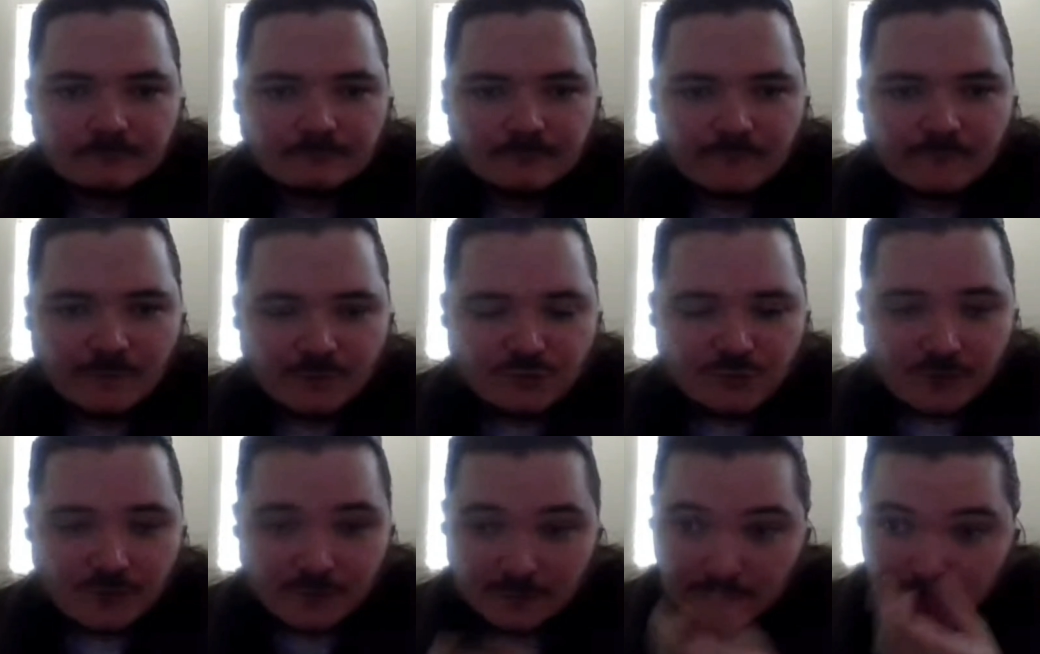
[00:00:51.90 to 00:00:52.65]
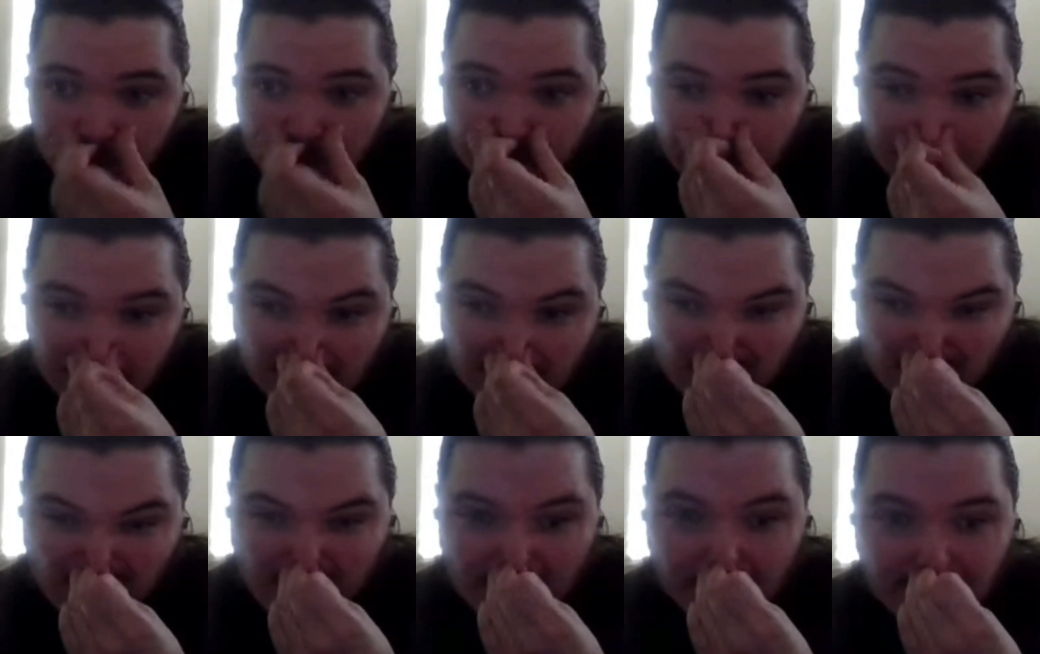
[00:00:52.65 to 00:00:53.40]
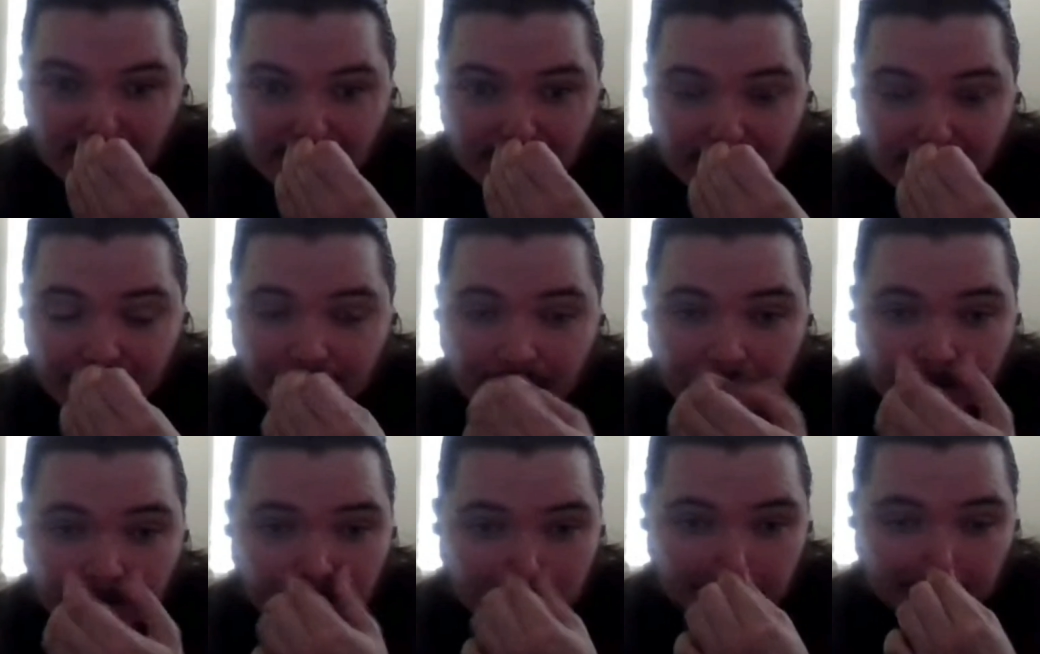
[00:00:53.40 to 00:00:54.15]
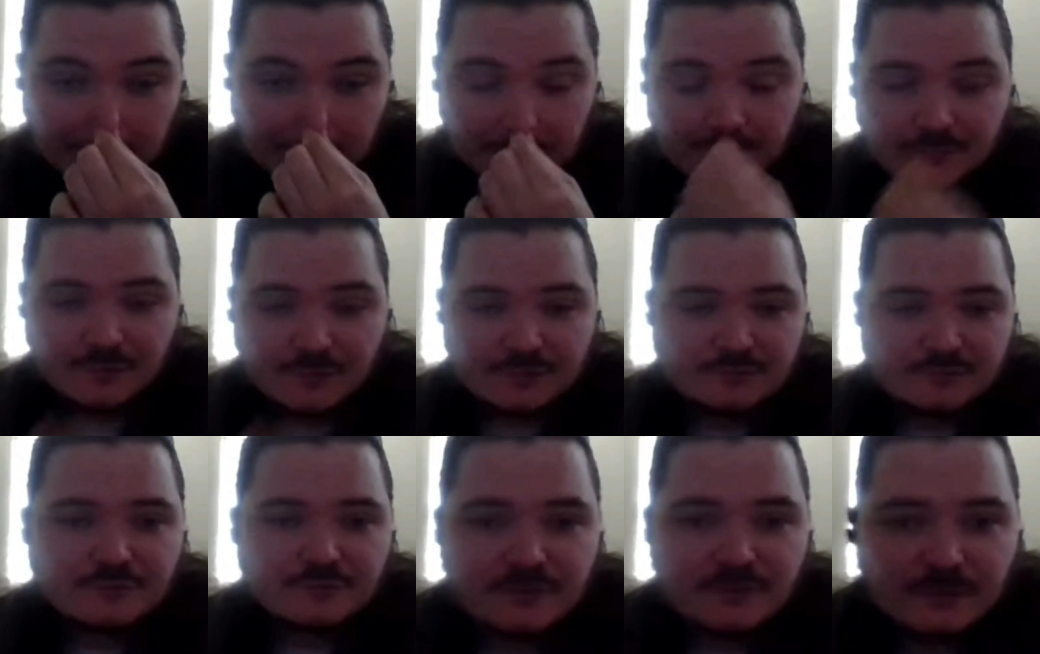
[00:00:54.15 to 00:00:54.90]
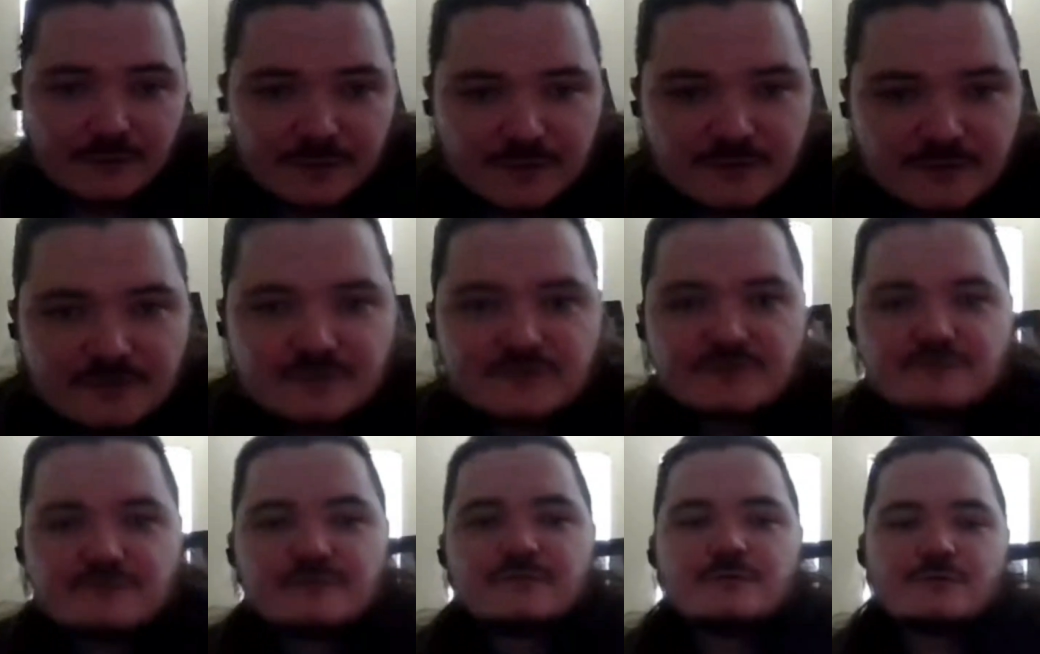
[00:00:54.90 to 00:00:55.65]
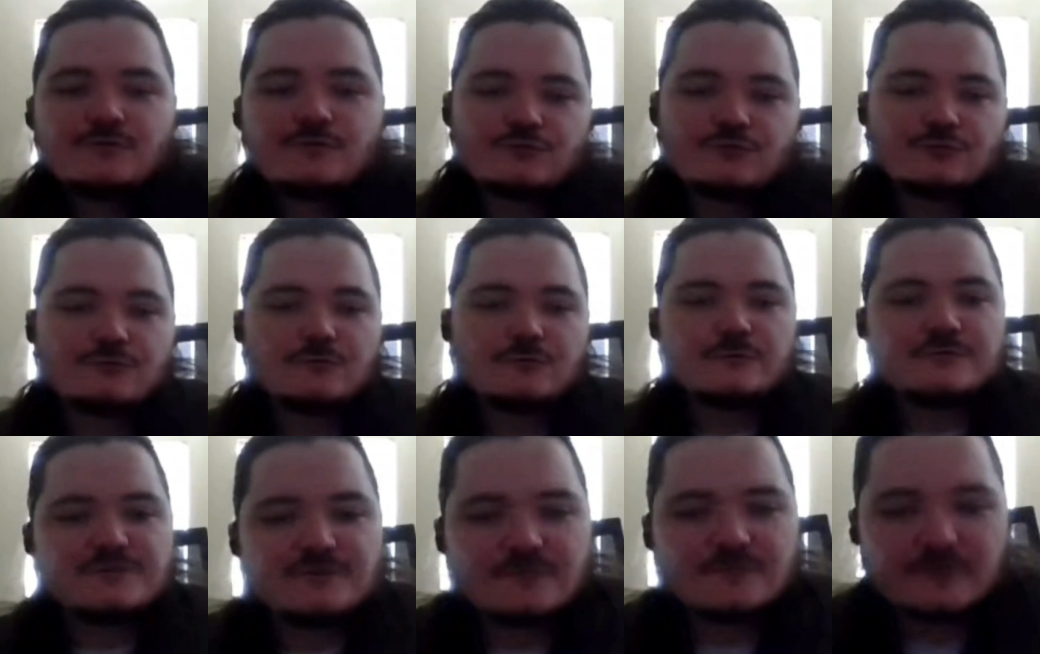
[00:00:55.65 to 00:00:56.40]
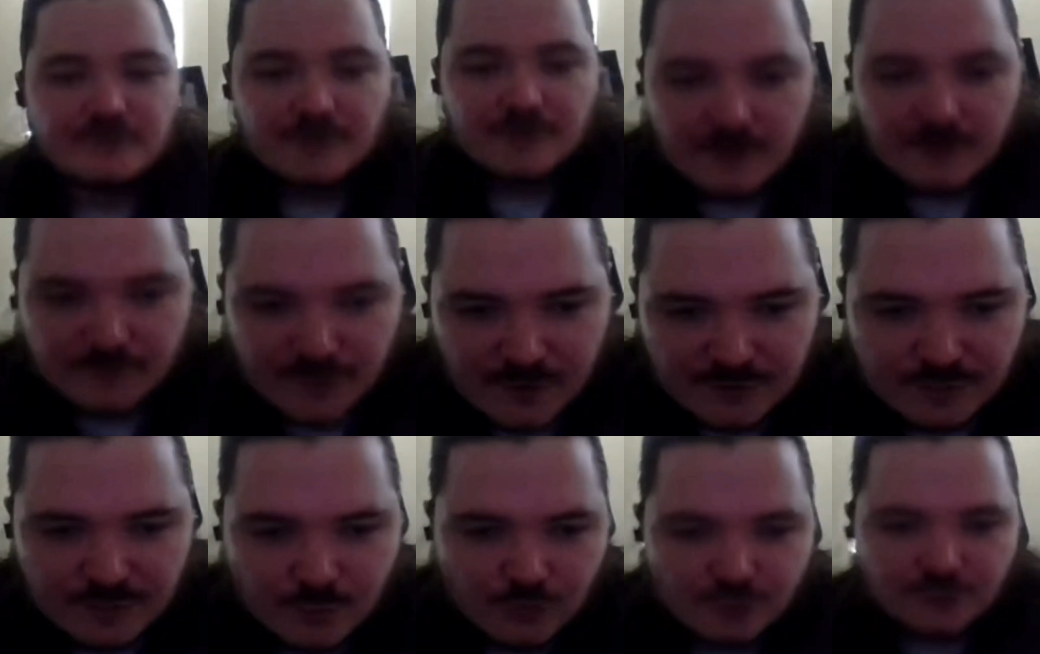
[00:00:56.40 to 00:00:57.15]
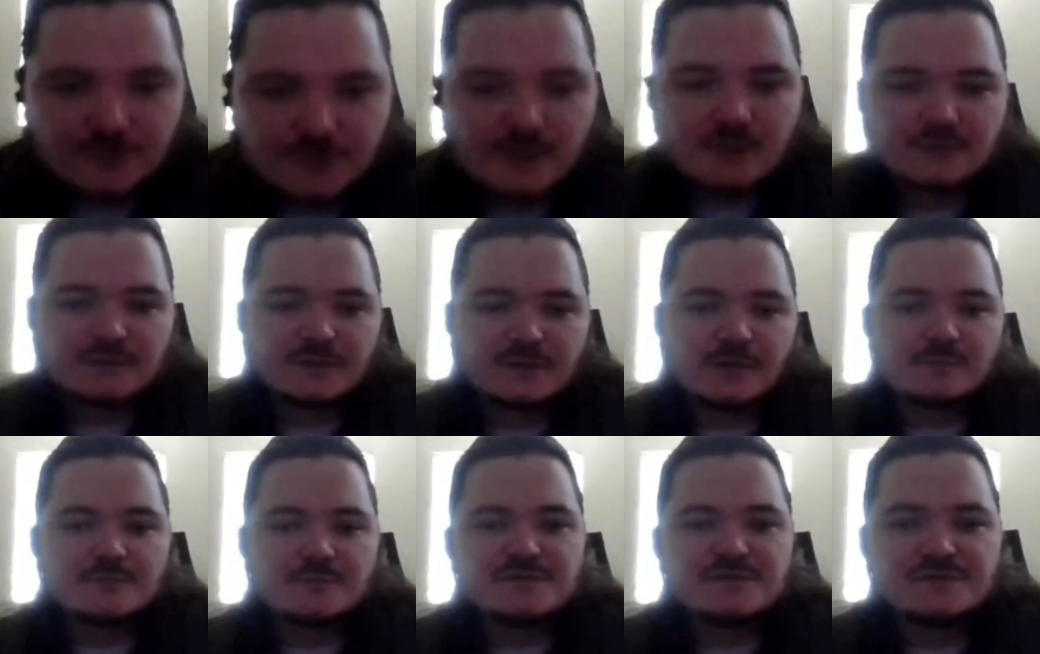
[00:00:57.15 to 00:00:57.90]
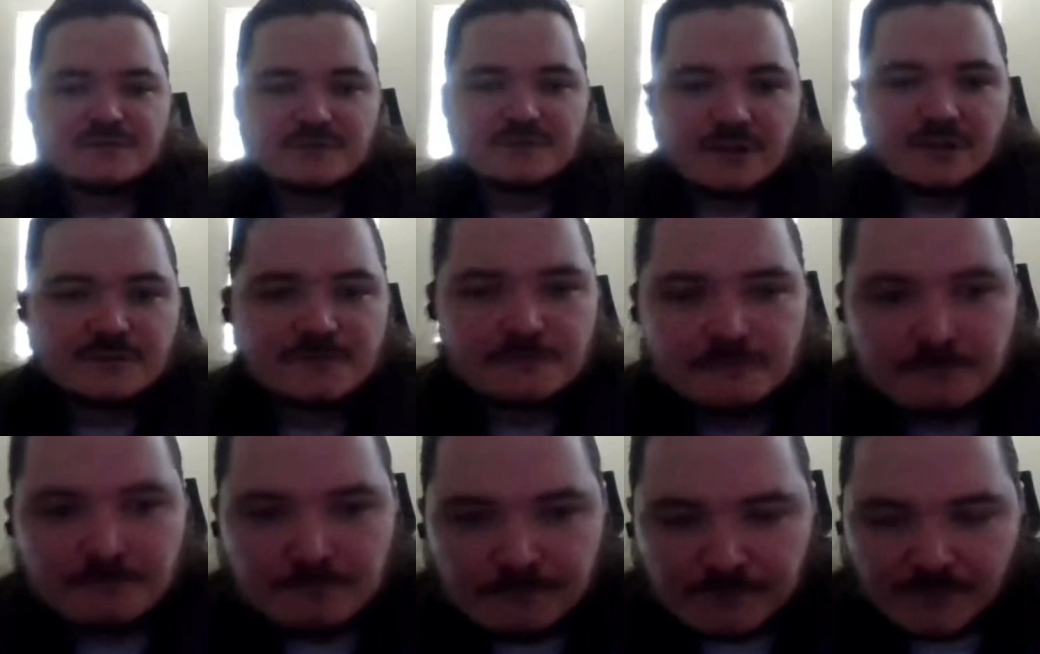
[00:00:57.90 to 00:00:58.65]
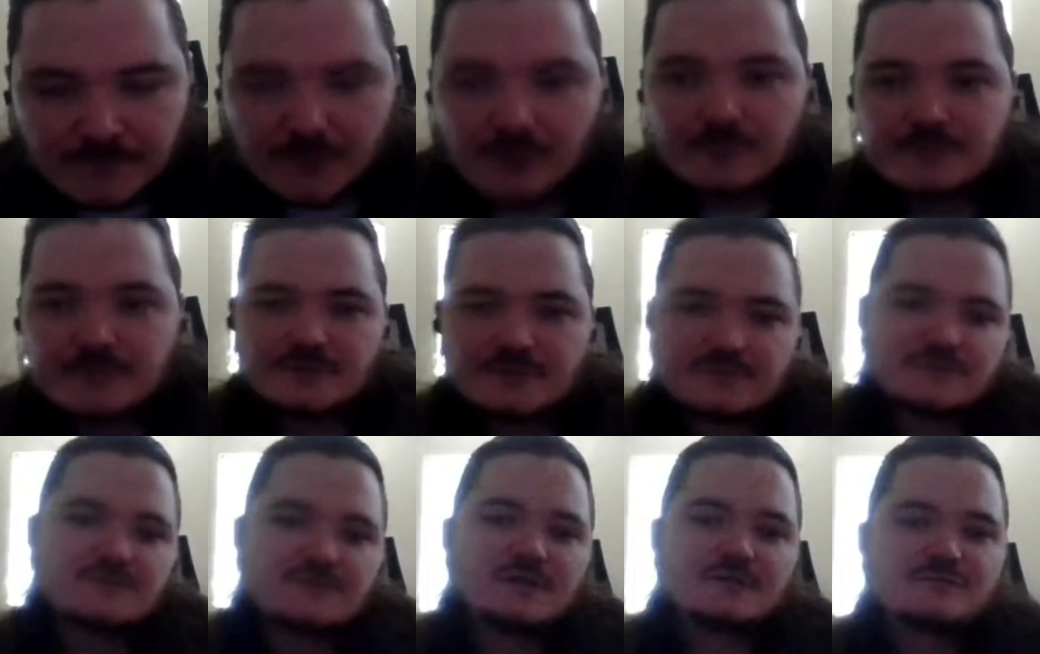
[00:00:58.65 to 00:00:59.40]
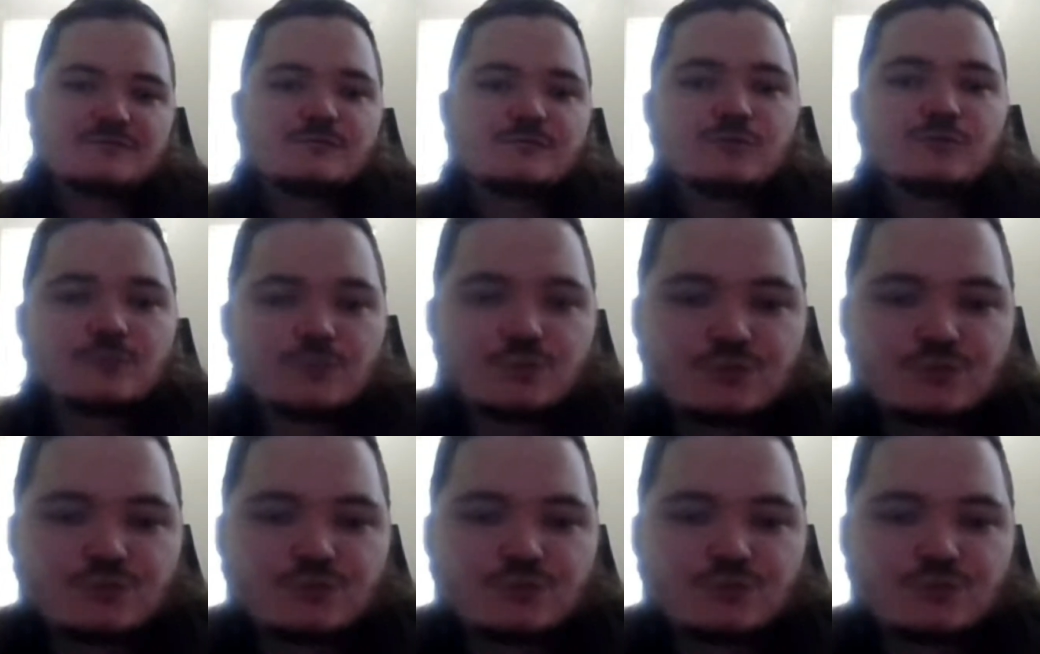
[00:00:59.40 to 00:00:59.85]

Вообще радикальный ислам – это по сути дела, единственное, что Северный Кавказ может как-то объединять. А объединяться он